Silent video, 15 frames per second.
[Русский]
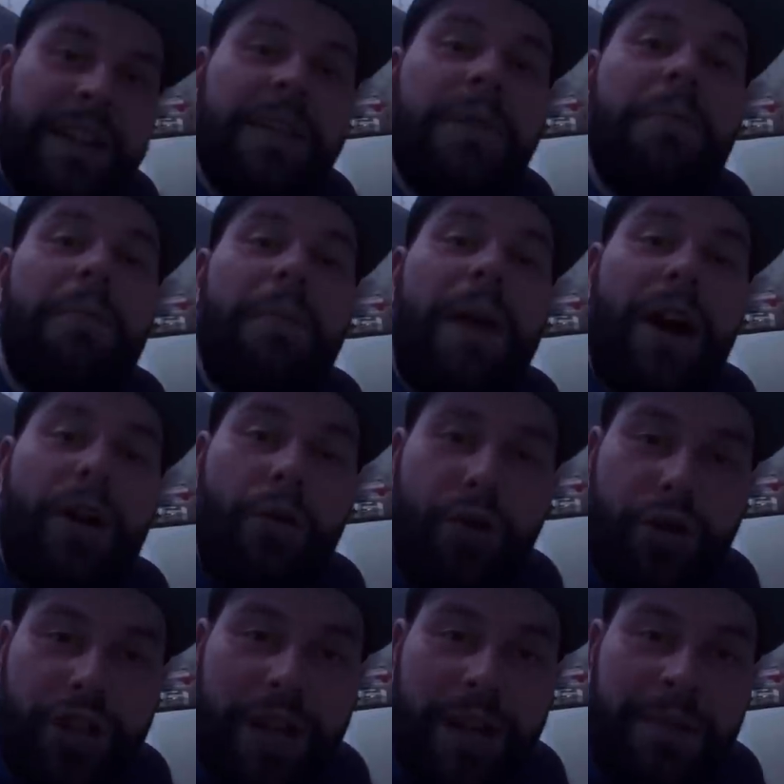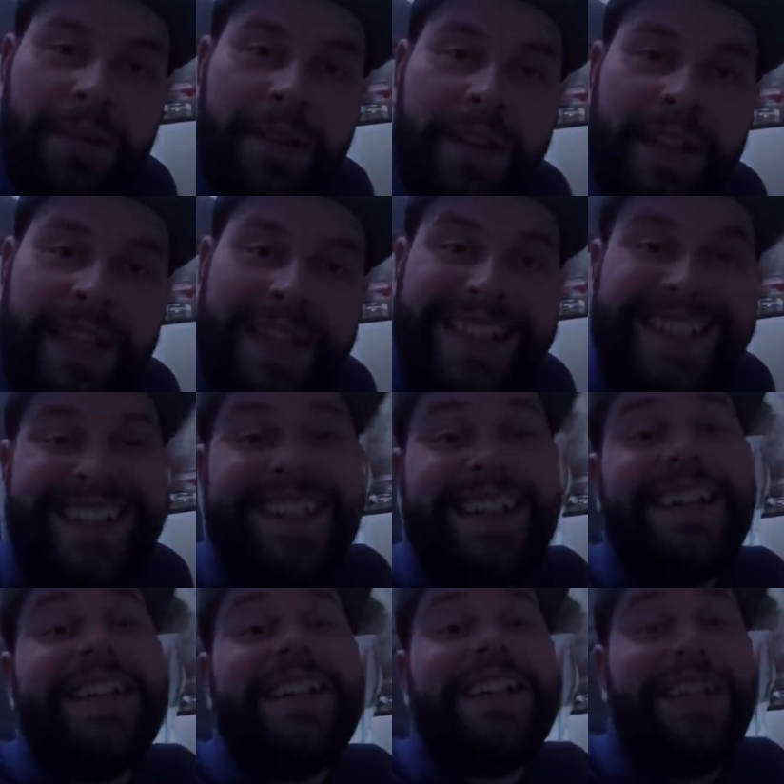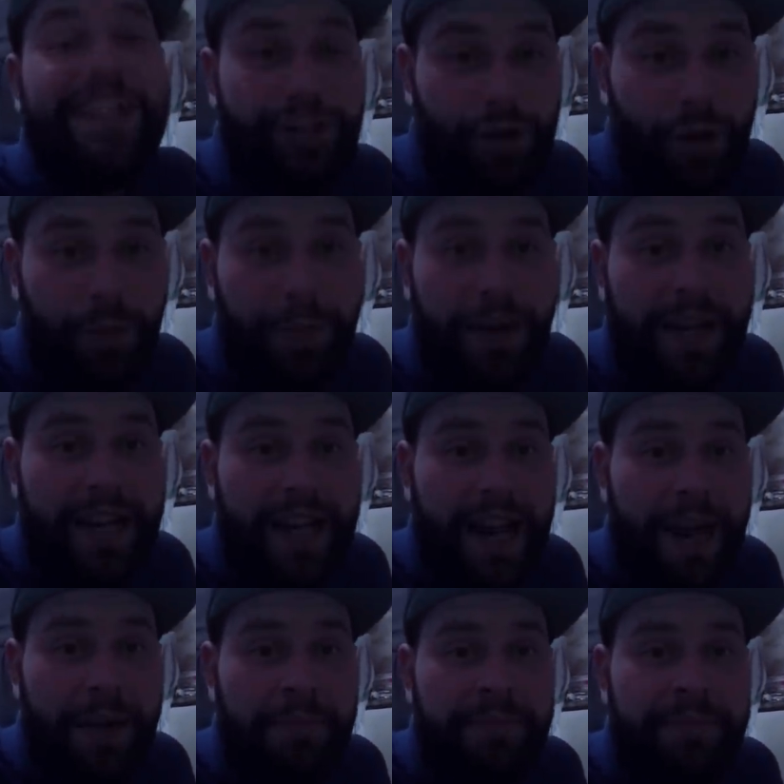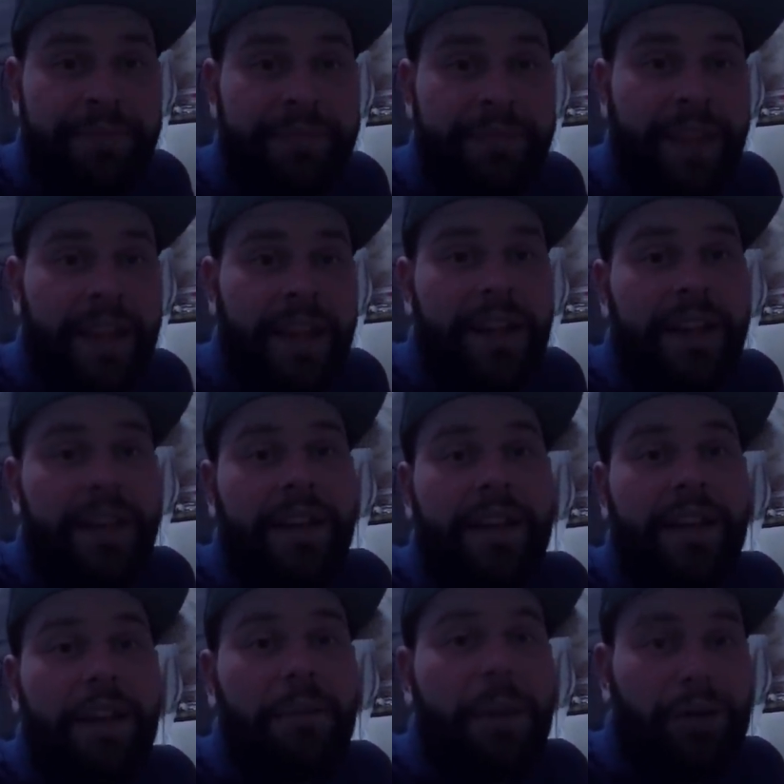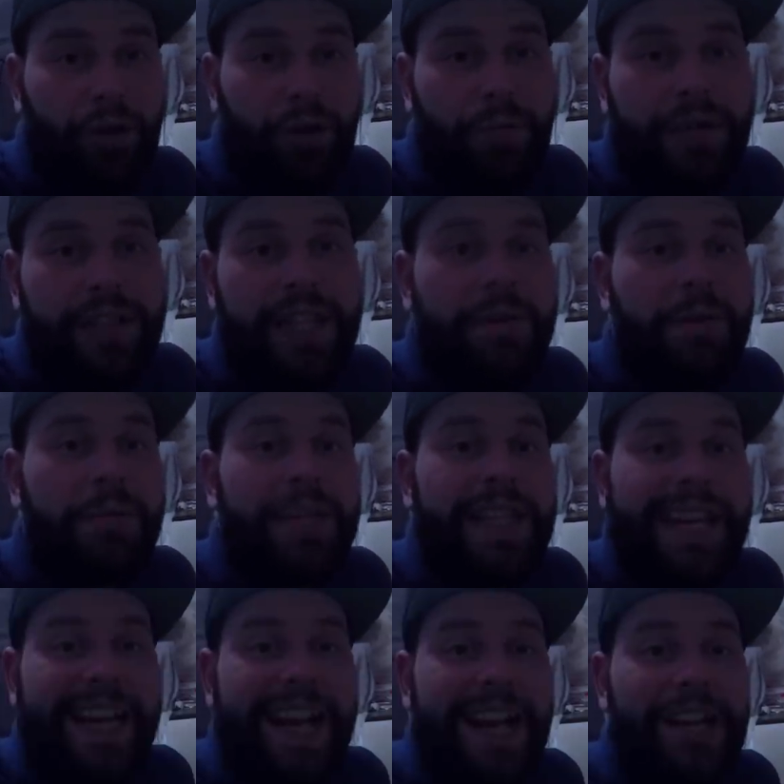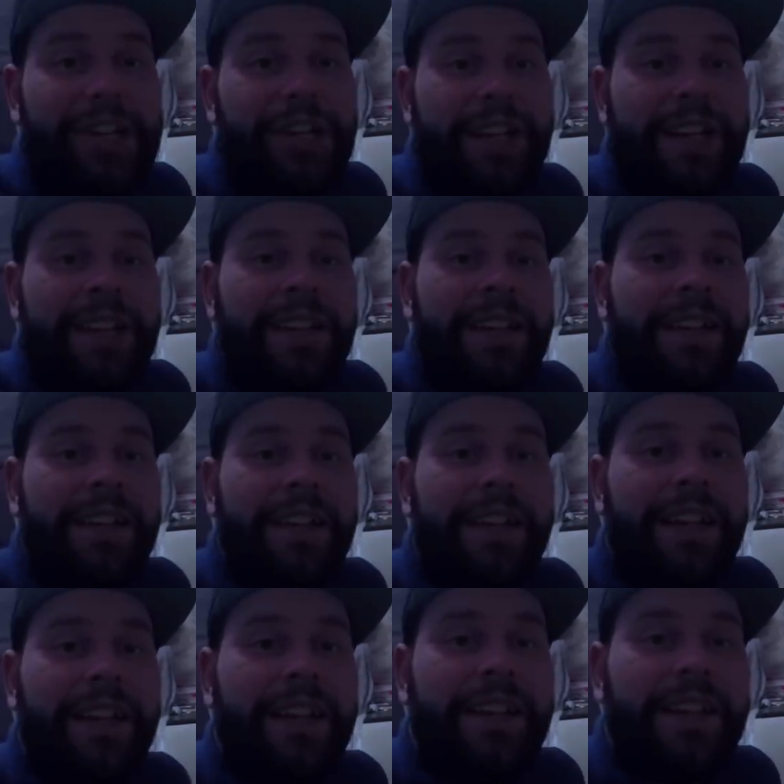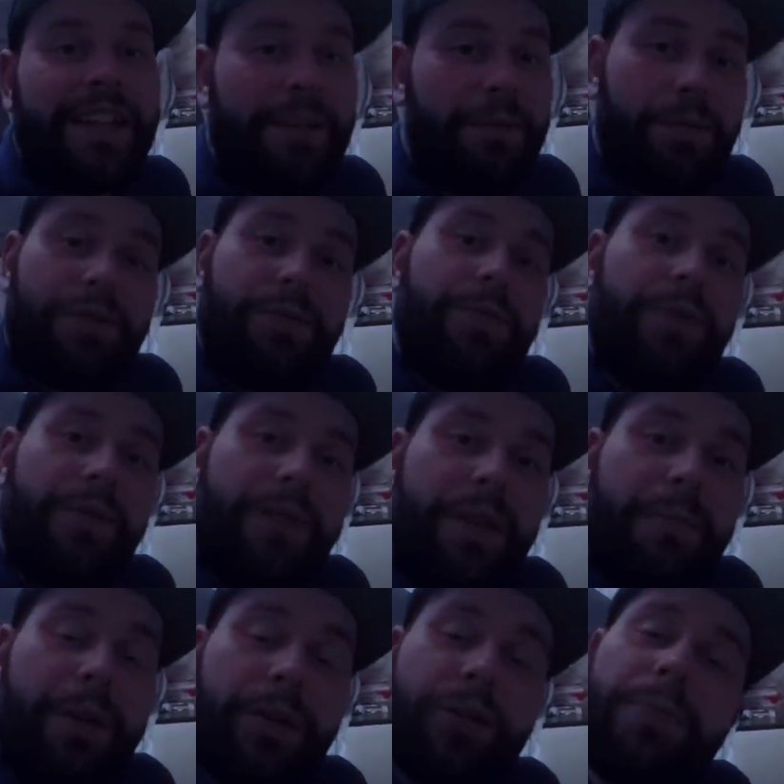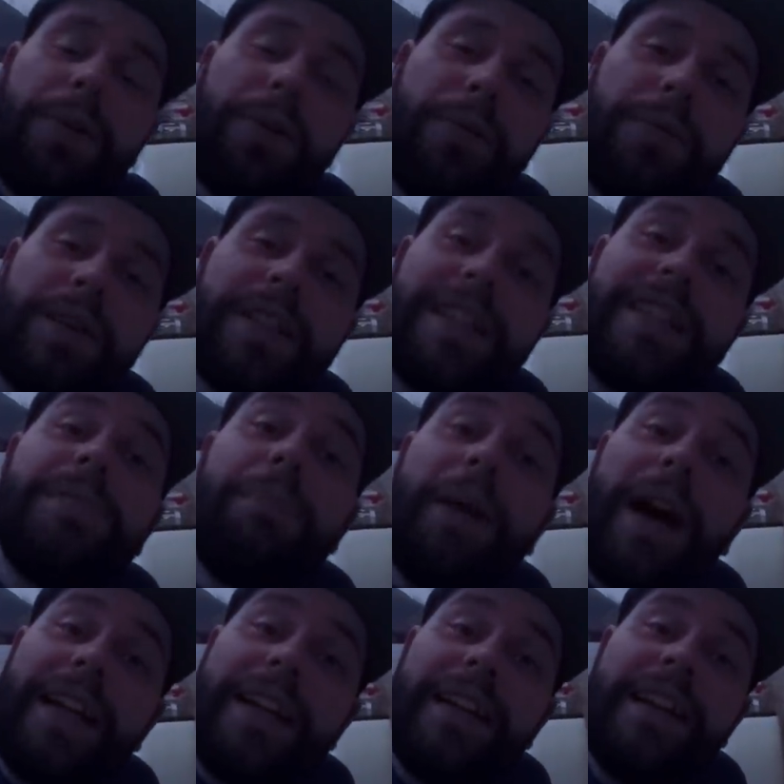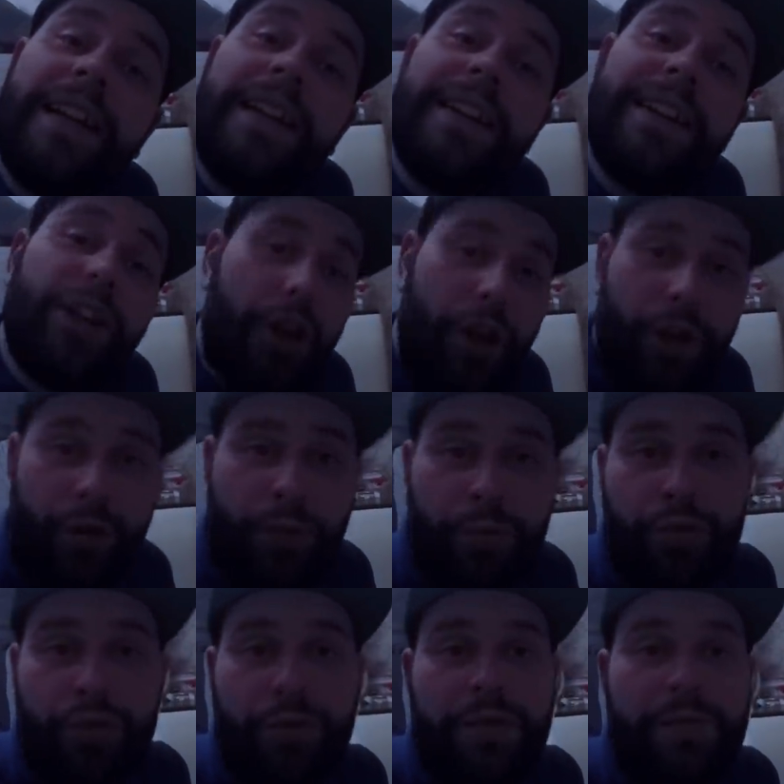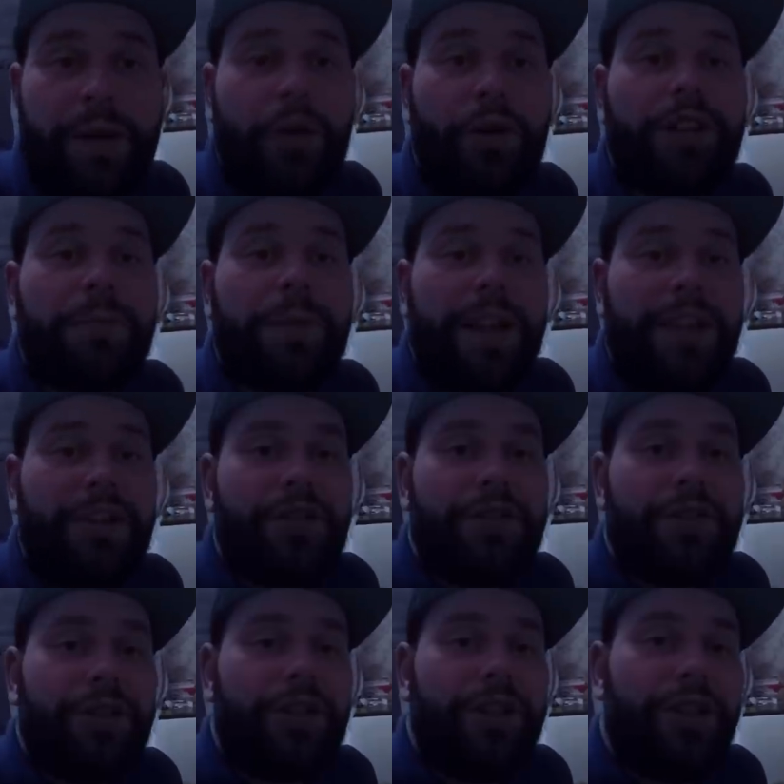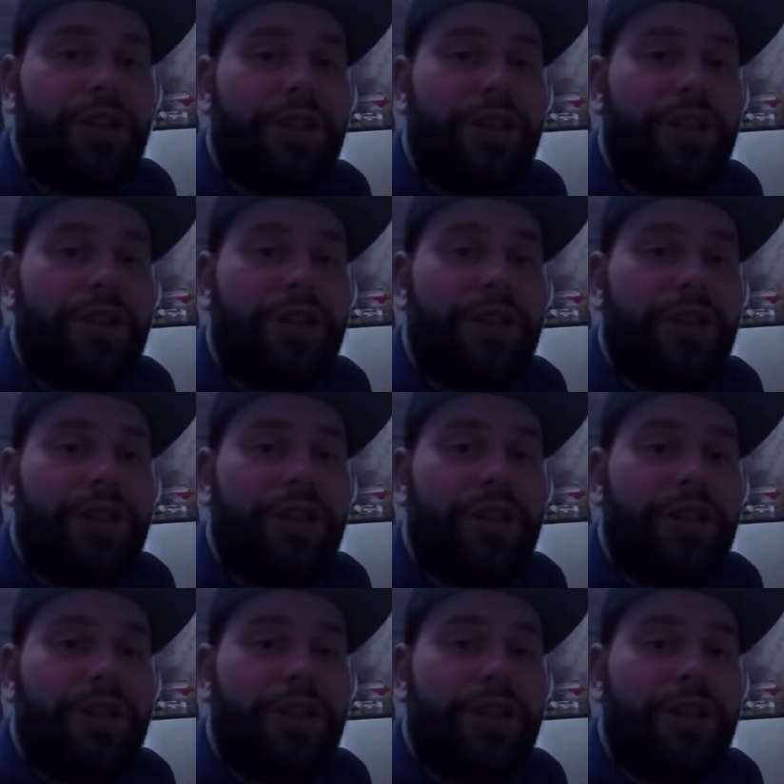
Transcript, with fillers: Позай. Покушаем, еще поиграем. Потом мы снимем материальчик таким образом убьем время. Потом пойдем мыться и спать. И я думаю, что мы спокойно ну, продержимся 24